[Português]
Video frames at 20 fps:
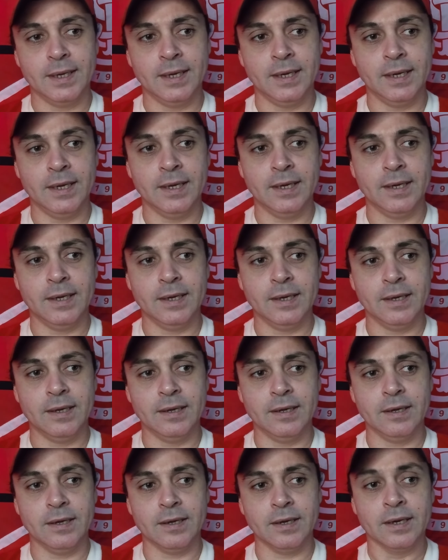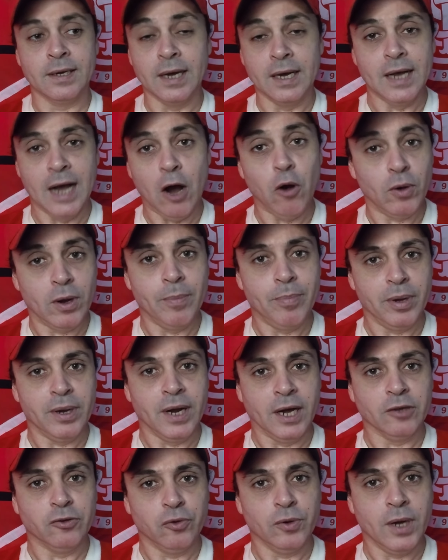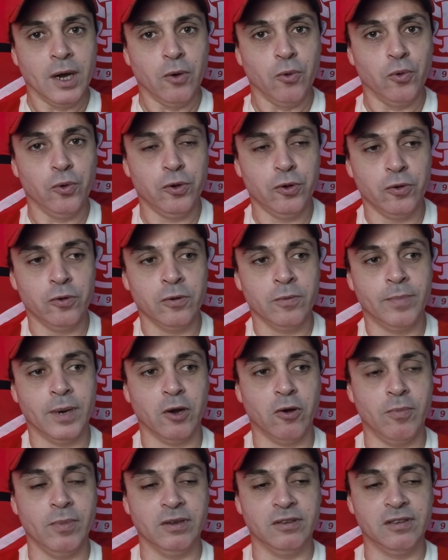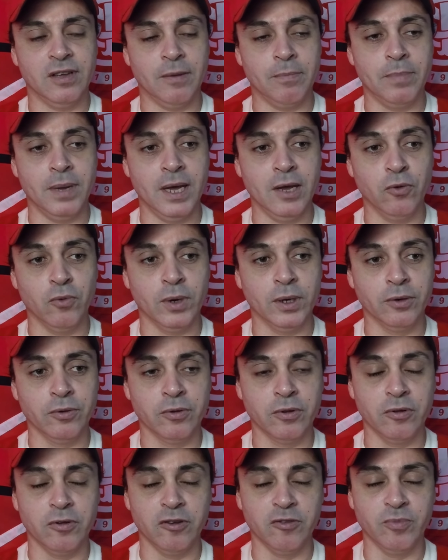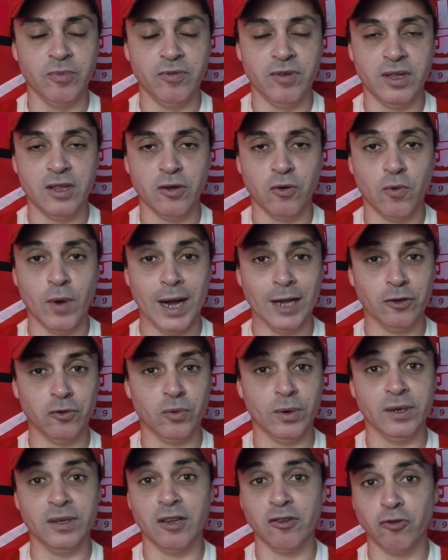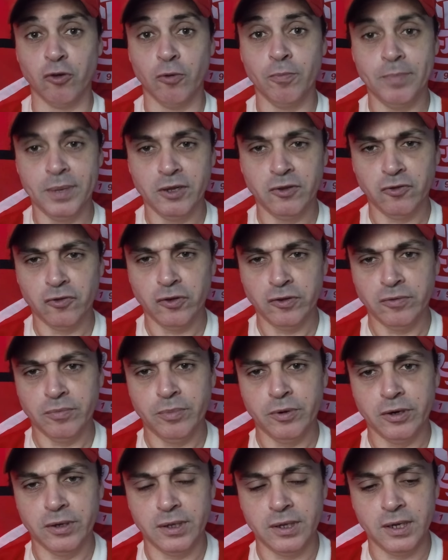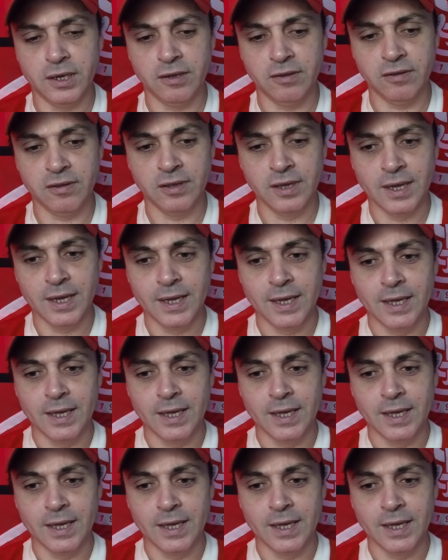é, ganhar o Campeonato Gaúcho, para começar bem o ano de 2024, o ano das competições importantes.